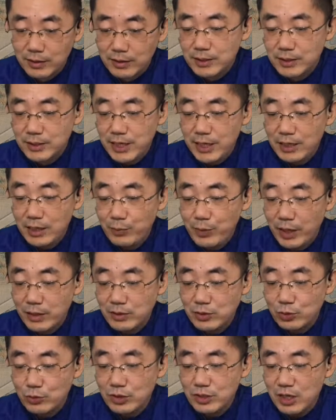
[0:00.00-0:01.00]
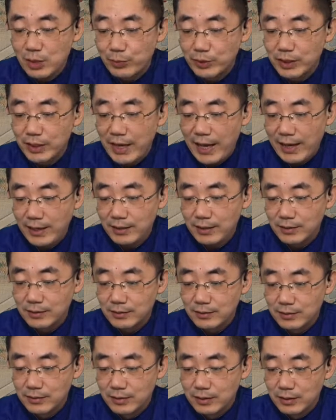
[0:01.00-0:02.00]
见了面总舍不得来了。
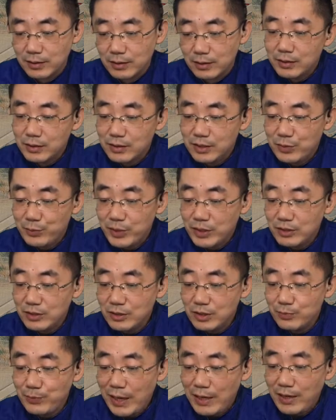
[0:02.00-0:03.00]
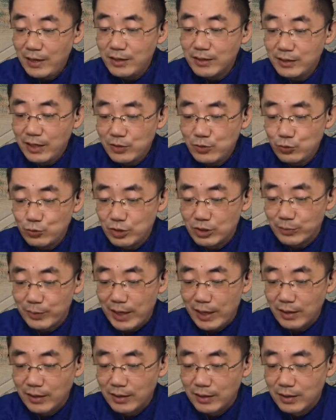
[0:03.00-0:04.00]
你明日搬来和他住着
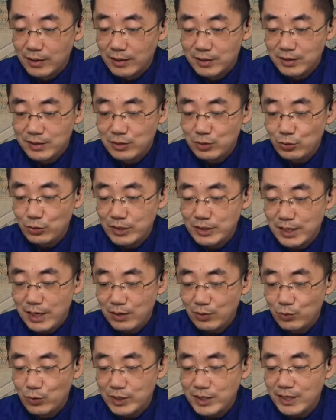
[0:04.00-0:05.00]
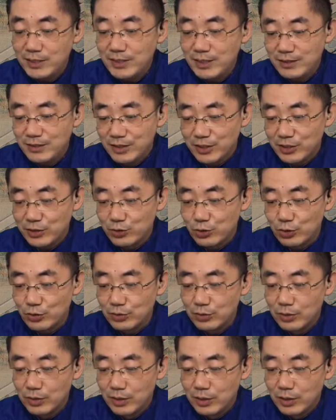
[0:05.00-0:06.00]
吧。你坐下，我先敬你一
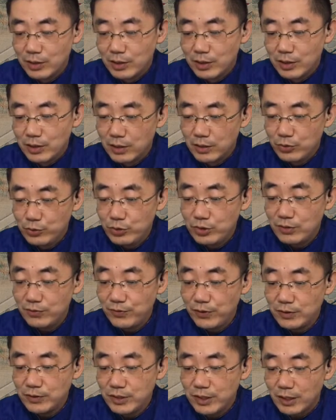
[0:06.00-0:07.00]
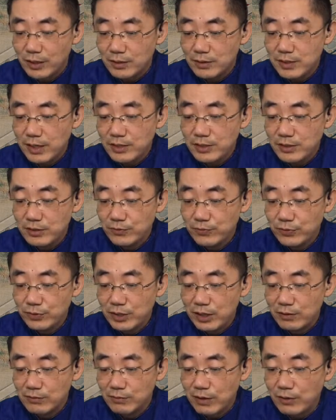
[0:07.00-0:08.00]
盅。”于是凤姐儿在邢夫
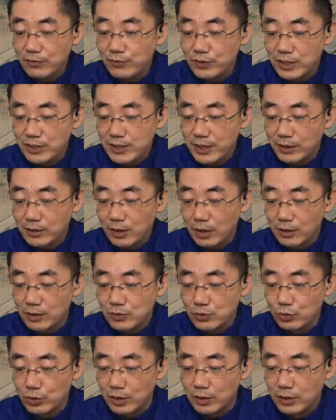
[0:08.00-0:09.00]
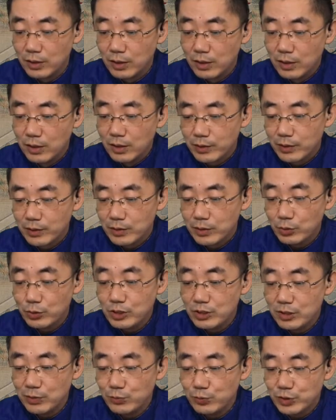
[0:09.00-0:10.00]
人、王夫人前告了座，尤
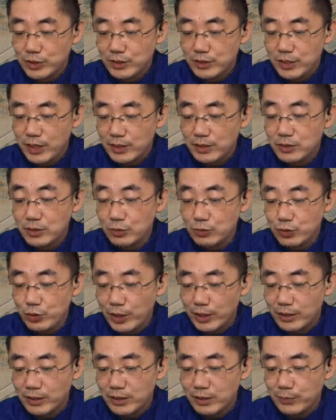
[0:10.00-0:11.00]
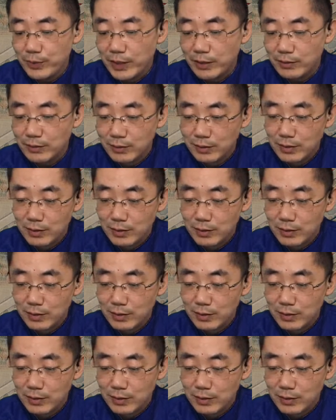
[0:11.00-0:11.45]
氏的母亲前周全了一遍，